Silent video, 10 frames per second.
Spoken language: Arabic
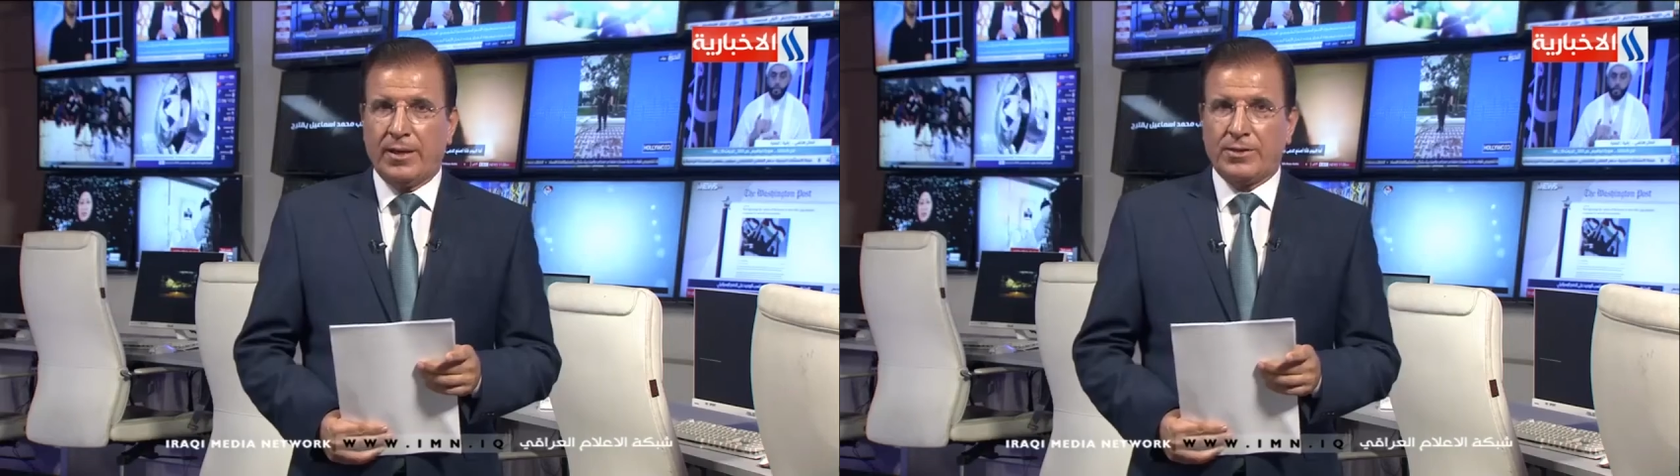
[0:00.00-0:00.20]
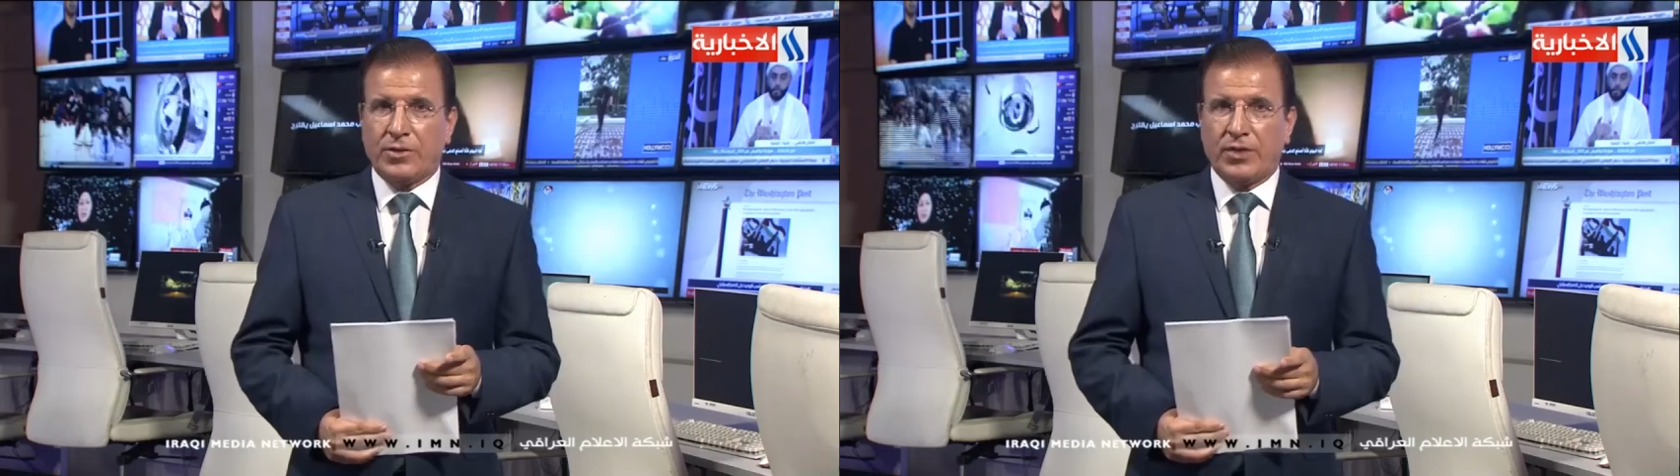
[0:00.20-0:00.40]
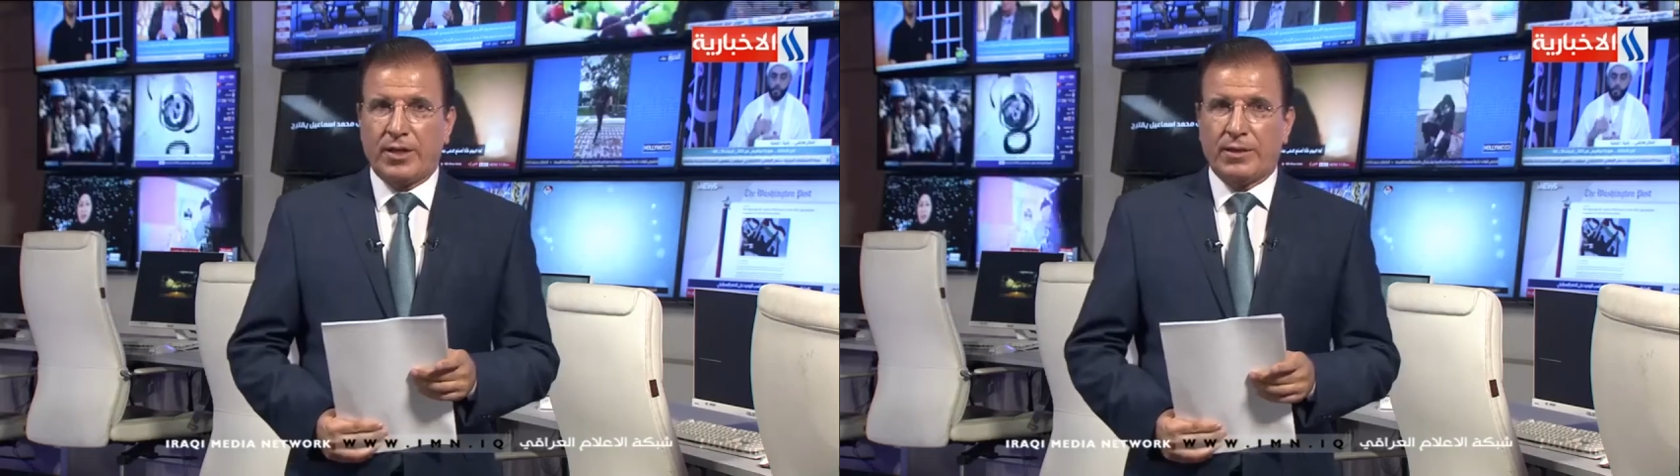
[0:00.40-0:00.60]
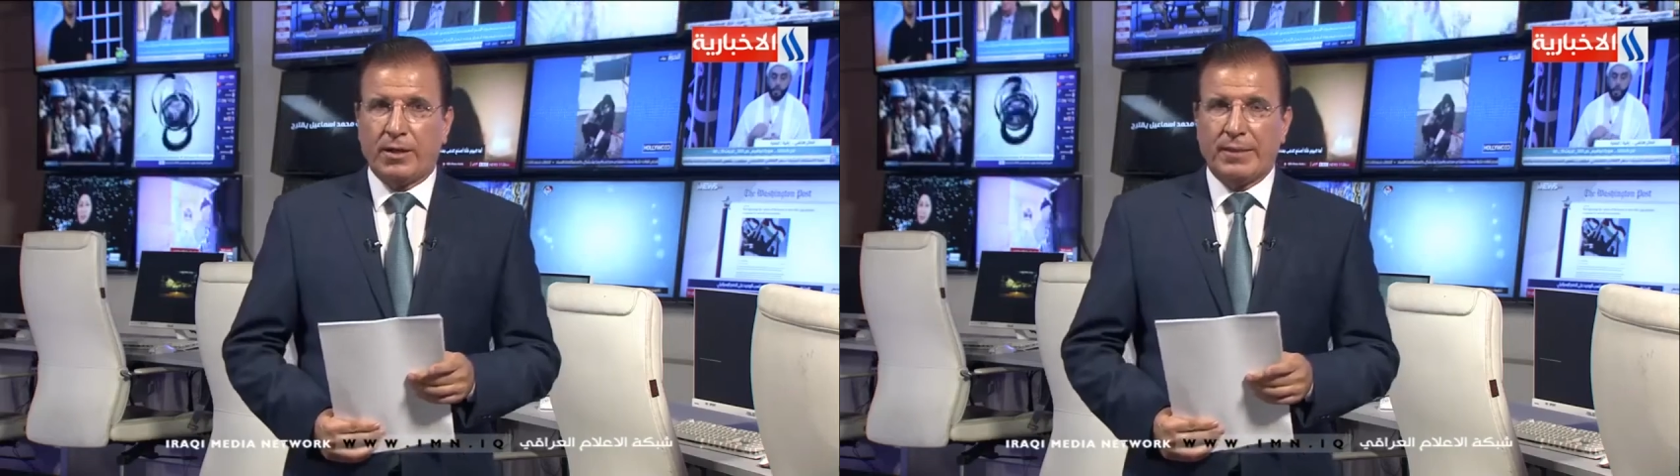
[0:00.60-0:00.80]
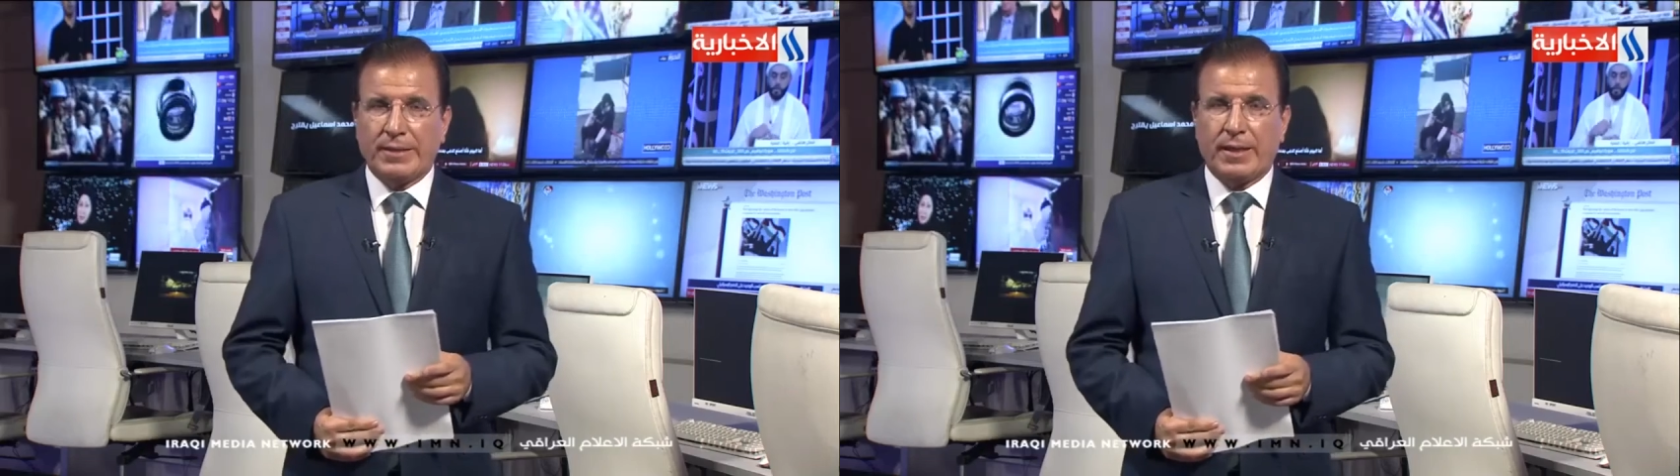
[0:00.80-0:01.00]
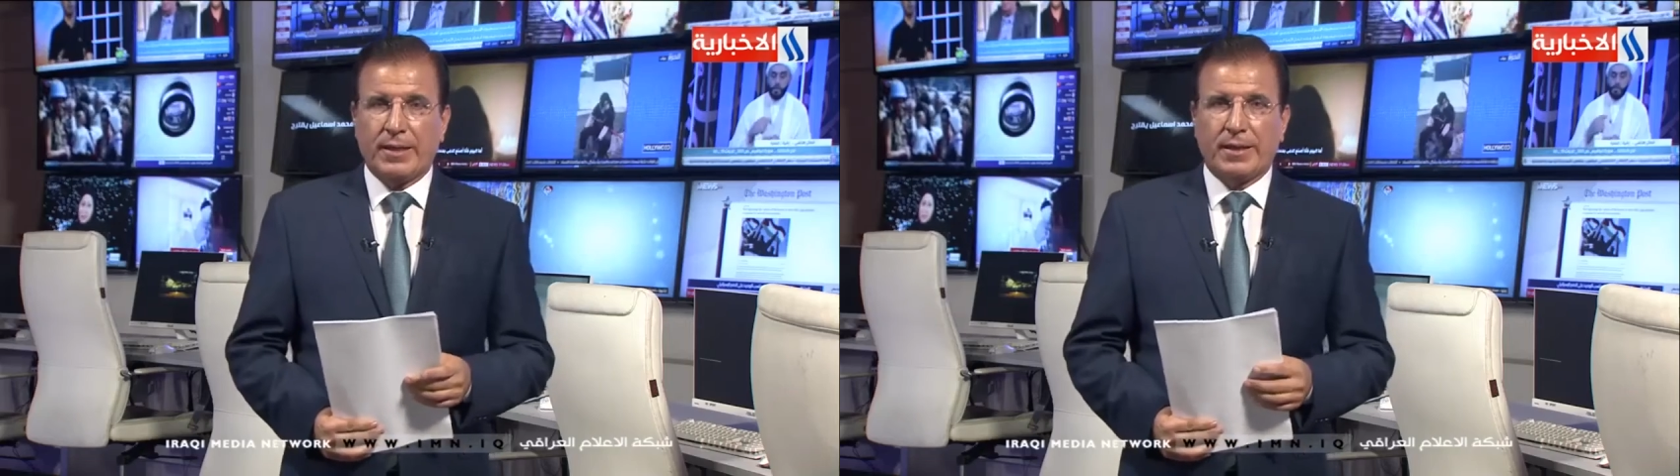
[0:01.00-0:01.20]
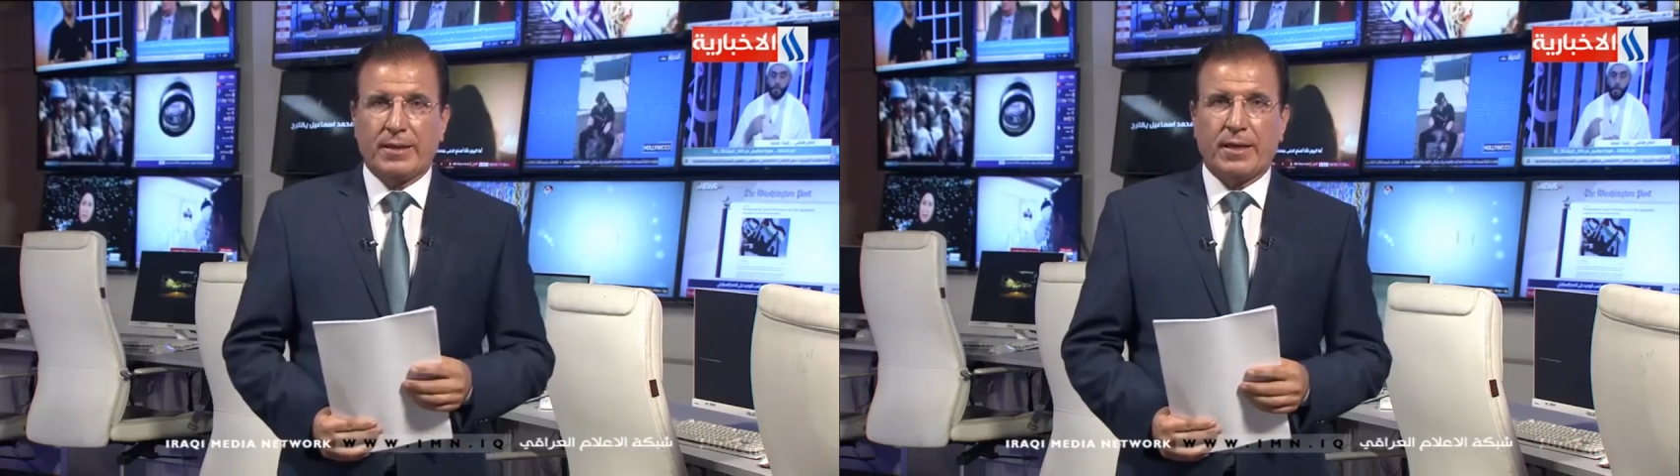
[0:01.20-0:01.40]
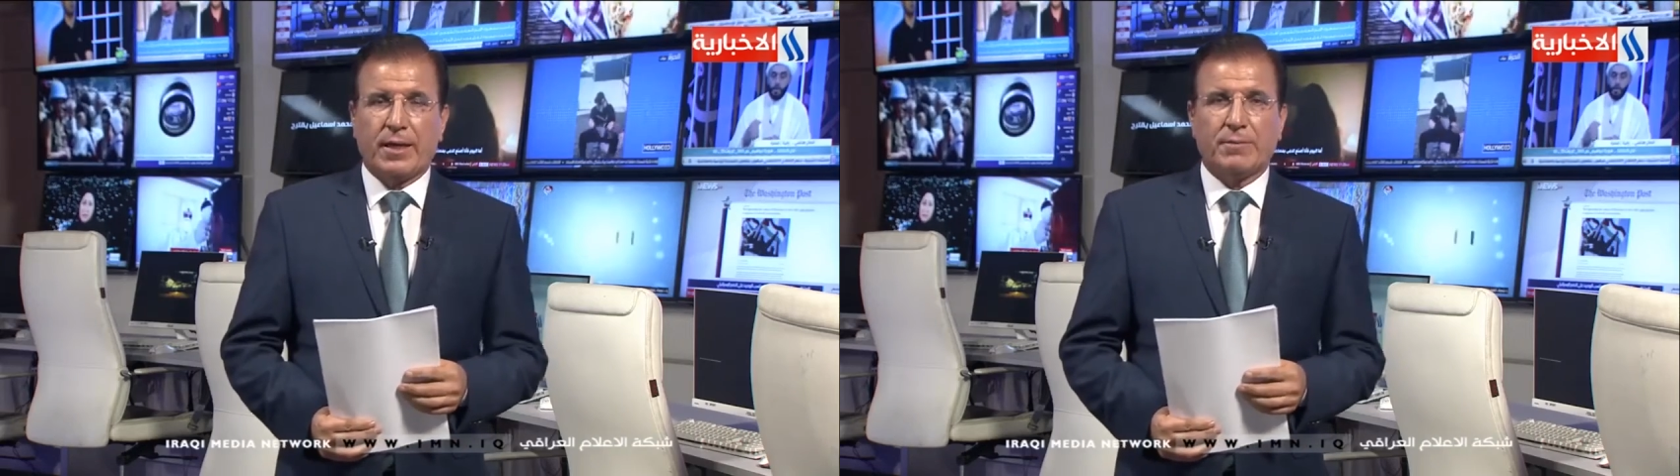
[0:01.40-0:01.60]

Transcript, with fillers: سجلت ألمانيا خلال ال